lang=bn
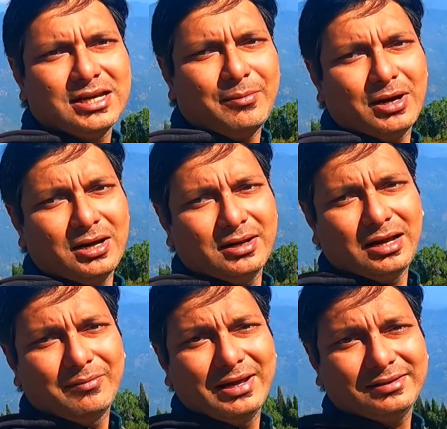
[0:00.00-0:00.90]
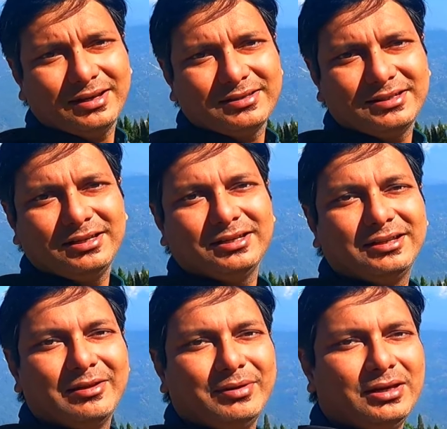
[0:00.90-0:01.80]
চা বাগান আমরা এসে গেছি
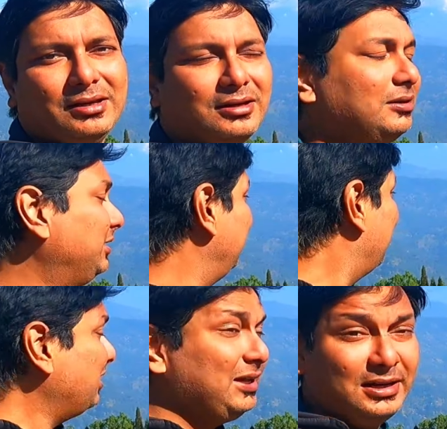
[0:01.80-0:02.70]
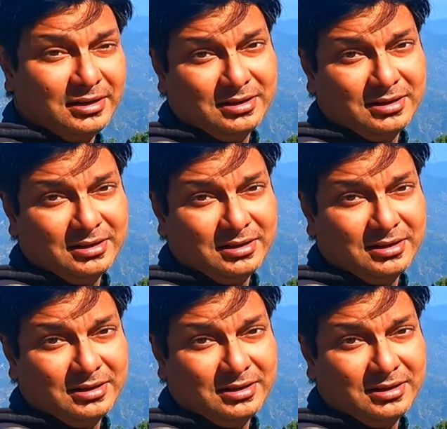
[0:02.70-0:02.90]
তেমি টি গার্ডেন